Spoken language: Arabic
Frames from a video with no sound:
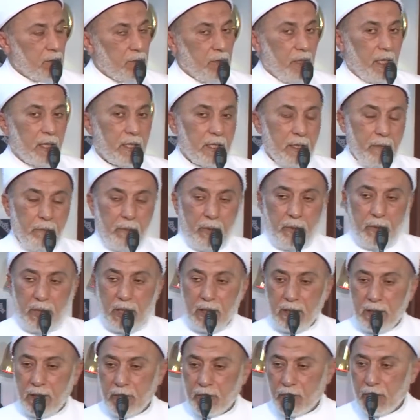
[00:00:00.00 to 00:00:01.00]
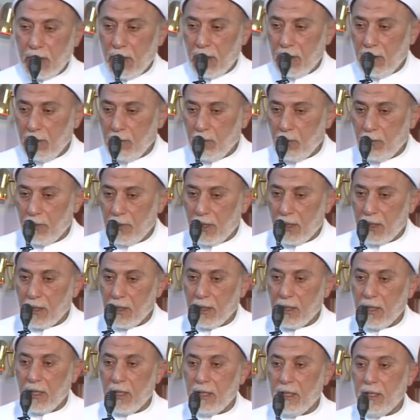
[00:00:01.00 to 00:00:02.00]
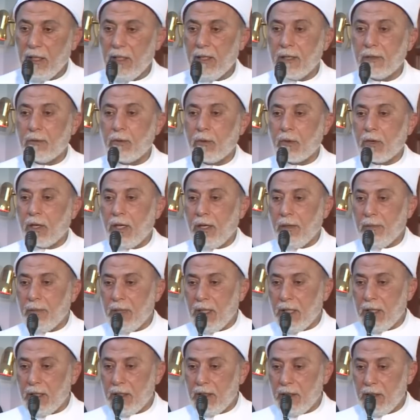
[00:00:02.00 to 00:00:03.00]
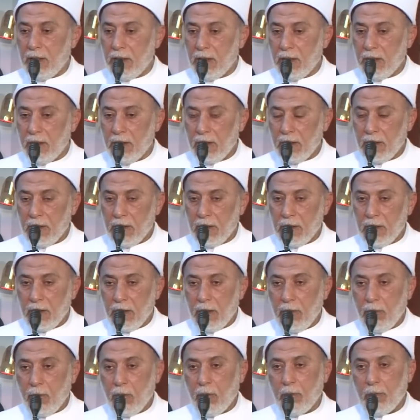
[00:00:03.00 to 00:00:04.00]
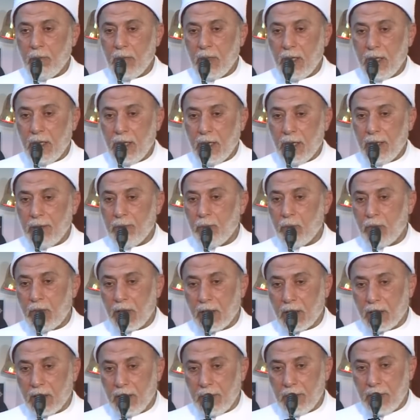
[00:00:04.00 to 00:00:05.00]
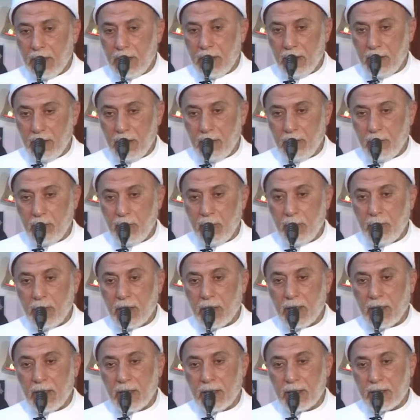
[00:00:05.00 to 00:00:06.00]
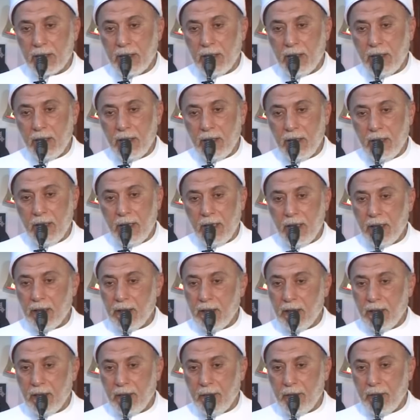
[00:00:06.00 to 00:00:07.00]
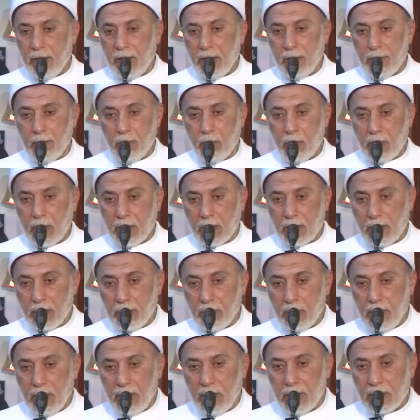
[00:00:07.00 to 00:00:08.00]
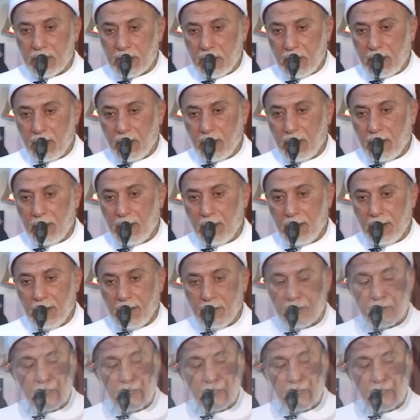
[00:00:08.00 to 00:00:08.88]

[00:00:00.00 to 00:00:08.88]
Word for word: فاهتم بهذا الشهر المبارك هدية الرحمن للأمة المكرمة ببركة هذا النبي المكرم صلى الله عليه